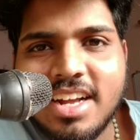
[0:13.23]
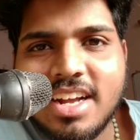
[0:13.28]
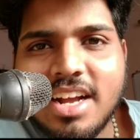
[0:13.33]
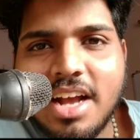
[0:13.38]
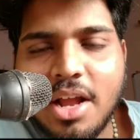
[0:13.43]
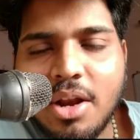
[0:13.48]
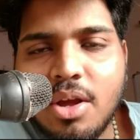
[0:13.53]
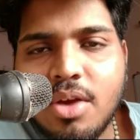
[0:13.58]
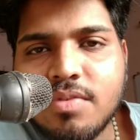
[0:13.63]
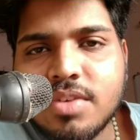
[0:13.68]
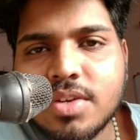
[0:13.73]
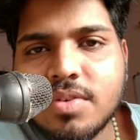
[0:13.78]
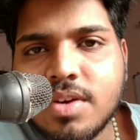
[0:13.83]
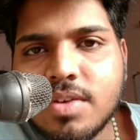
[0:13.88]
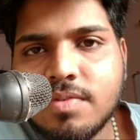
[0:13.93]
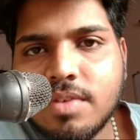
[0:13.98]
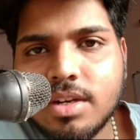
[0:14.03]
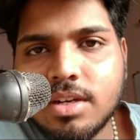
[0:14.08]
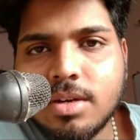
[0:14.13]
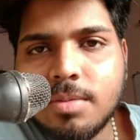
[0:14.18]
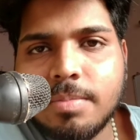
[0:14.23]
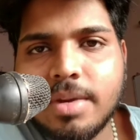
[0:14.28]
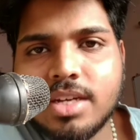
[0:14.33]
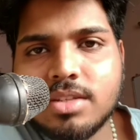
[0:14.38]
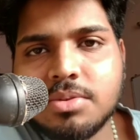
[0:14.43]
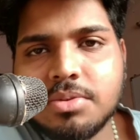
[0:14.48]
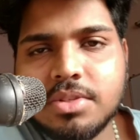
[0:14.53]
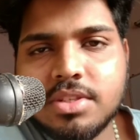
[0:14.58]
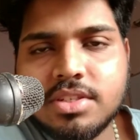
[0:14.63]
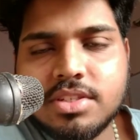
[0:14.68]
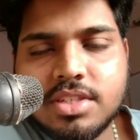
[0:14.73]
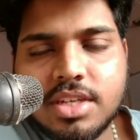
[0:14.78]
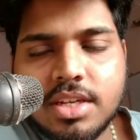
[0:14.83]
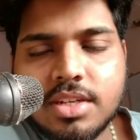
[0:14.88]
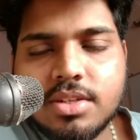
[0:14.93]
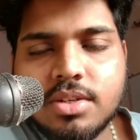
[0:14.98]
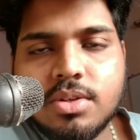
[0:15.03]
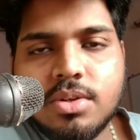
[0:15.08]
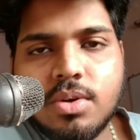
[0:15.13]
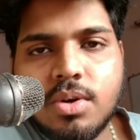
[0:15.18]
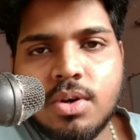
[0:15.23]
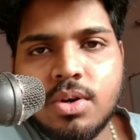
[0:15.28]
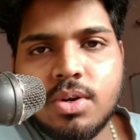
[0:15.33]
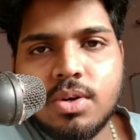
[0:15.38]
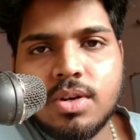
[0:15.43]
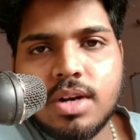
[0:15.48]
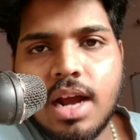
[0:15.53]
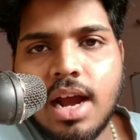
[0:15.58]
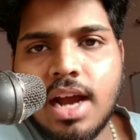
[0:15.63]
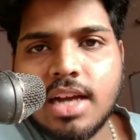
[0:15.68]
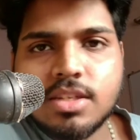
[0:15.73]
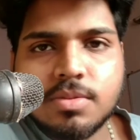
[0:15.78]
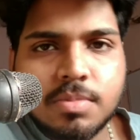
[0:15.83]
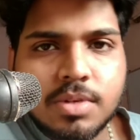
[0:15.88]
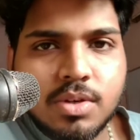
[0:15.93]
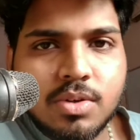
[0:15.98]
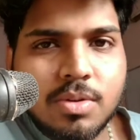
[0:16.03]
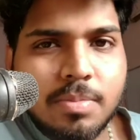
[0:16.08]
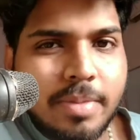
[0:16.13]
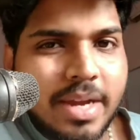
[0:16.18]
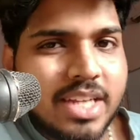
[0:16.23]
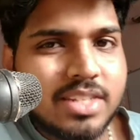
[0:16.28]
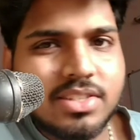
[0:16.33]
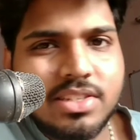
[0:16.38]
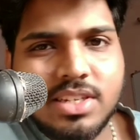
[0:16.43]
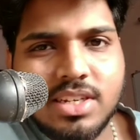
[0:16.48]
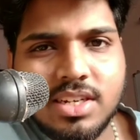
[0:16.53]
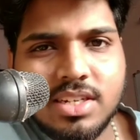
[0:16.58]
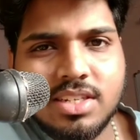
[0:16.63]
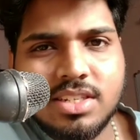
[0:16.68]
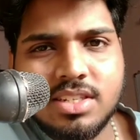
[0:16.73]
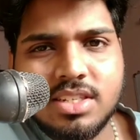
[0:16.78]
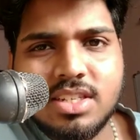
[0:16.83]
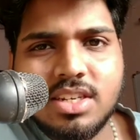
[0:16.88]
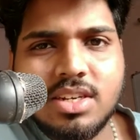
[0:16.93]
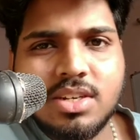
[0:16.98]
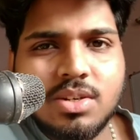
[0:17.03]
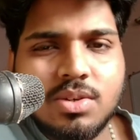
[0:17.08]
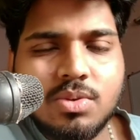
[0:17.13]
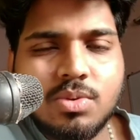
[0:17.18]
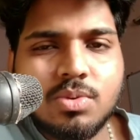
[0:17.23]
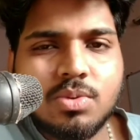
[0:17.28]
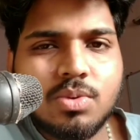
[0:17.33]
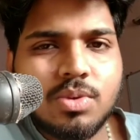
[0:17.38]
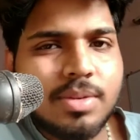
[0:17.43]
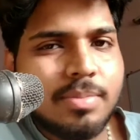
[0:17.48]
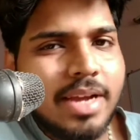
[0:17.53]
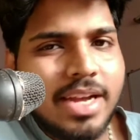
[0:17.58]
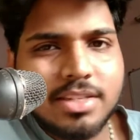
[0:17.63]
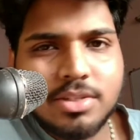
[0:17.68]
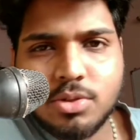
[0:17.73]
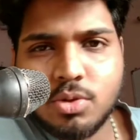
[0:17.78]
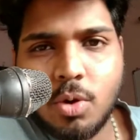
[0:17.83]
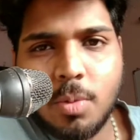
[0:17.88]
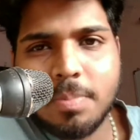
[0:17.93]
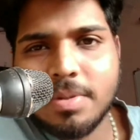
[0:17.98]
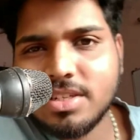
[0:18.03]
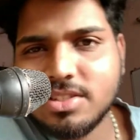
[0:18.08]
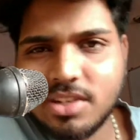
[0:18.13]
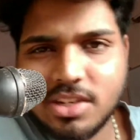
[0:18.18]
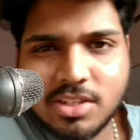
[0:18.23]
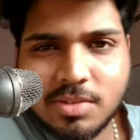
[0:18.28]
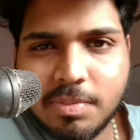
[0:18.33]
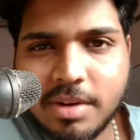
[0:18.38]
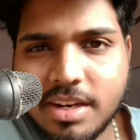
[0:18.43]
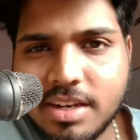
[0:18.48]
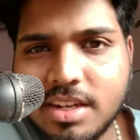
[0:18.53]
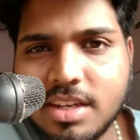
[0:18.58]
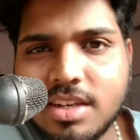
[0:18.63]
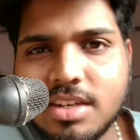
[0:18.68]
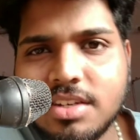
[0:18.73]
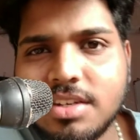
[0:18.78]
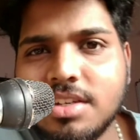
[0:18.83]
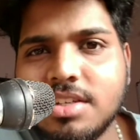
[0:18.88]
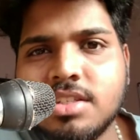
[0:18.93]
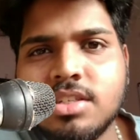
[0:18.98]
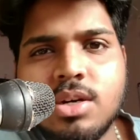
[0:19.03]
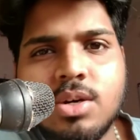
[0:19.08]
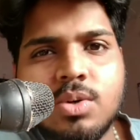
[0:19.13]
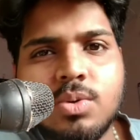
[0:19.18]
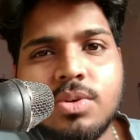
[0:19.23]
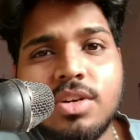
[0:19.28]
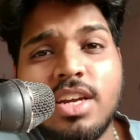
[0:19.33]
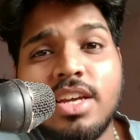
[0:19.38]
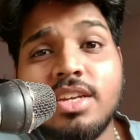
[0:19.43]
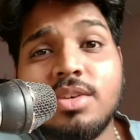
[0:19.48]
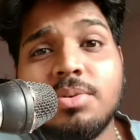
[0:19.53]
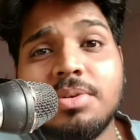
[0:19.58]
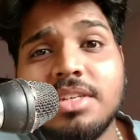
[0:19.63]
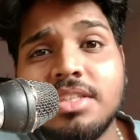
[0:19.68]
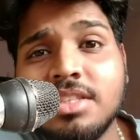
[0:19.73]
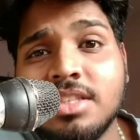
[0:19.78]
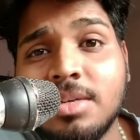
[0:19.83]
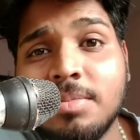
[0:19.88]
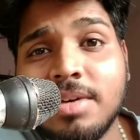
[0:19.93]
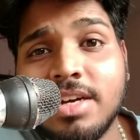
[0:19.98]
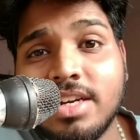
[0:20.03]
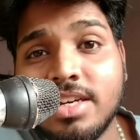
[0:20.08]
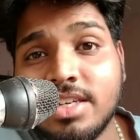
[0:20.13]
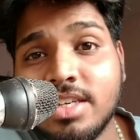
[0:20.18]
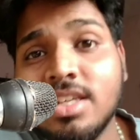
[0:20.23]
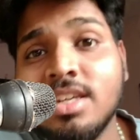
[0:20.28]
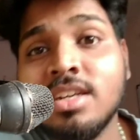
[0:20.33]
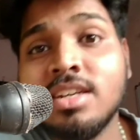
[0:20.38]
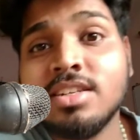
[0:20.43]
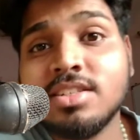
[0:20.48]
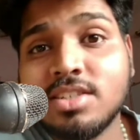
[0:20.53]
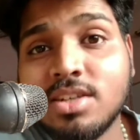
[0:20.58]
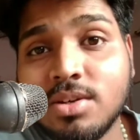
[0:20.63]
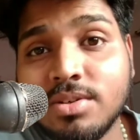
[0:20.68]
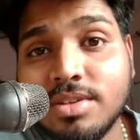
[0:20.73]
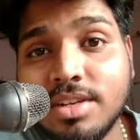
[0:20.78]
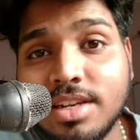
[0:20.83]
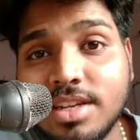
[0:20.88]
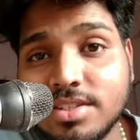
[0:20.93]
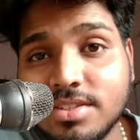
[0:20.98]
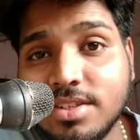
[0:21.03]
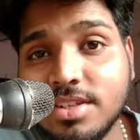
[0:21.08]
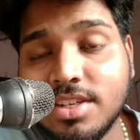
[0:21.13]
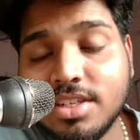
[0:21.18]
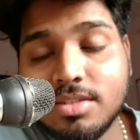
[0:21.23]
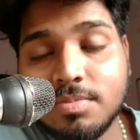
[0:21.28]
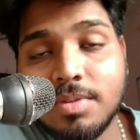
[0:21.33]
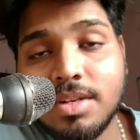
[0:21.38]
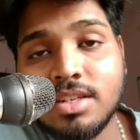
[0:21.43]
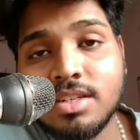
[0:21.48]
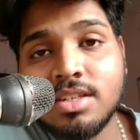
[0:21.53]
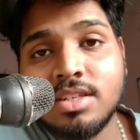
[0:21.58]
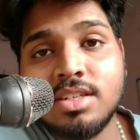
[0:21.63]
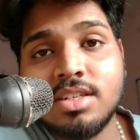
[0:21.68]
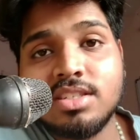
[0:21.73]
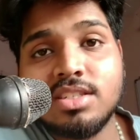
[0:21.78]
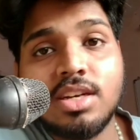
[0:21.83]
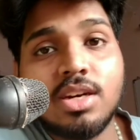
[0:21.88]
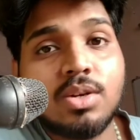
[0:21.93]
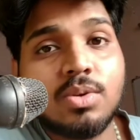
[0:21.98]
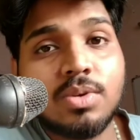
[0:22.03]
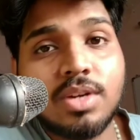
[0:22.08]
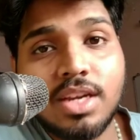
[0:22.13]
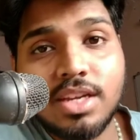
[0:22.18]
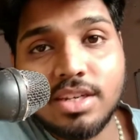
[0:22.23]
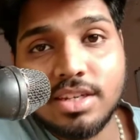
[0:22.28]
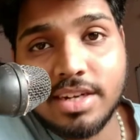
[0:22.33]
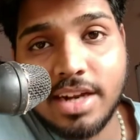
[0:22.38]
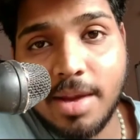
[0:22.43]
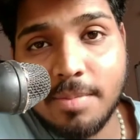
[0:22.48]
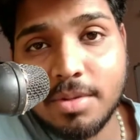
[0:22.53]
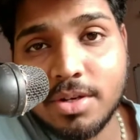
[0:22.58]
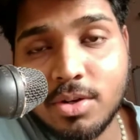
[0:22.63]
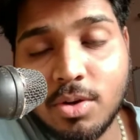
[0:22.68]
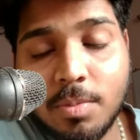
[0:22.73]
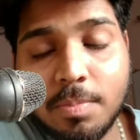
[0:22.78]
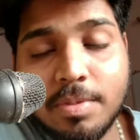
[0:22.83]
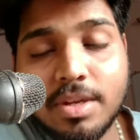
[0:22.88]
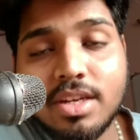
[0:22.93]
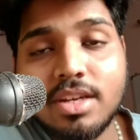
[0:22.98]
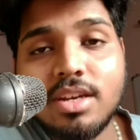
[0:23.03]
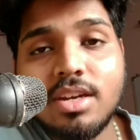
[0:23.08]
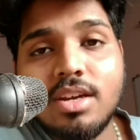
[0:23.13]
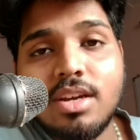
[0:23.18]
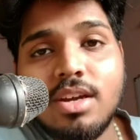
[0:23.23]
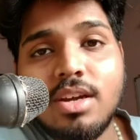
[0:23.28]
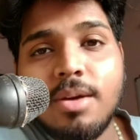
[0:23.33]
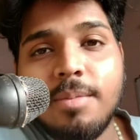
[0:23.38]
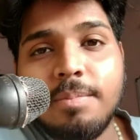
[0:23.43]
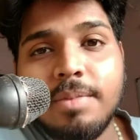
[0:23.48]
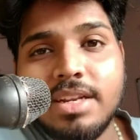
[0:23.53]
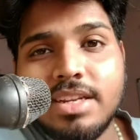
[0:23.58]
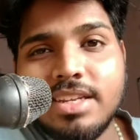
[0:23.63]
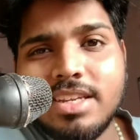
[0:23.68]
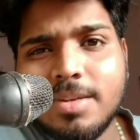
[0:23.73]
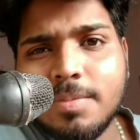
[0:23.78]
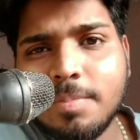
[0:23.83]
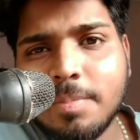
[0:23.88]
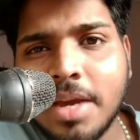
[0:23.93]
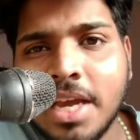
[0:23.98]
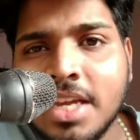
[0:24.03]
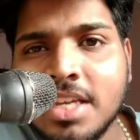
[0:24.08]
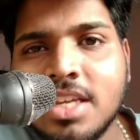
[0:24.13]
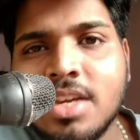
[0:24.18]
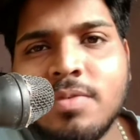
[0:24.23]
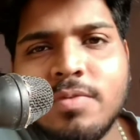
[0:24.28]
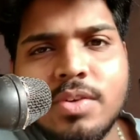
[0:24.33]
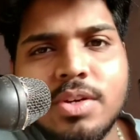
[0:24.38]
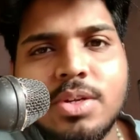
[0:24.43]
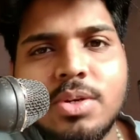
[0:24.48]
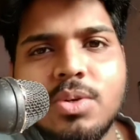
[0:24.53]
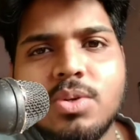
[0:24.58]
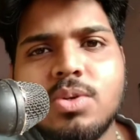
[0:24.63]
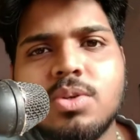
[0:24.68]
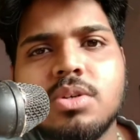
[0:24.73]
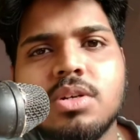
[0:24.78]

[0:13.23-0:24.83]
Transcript: हेलो एवरीवन वेलकम बैक टू दिस चैनल और आज मैं कोई मैथ सिखाने नहीं जा रहा हूँ कोई मैथ्स टॉपिक्स एक्सप्लेन नहीं करने जा रहा हूँ ना ही कोई हिंदी मराठी इंग्लिश का कोई लेसन एक्सप्लेन करने जा रहा हूँ ना ही ग्रामर टॉपिक बल्कि मैं ये वीडियो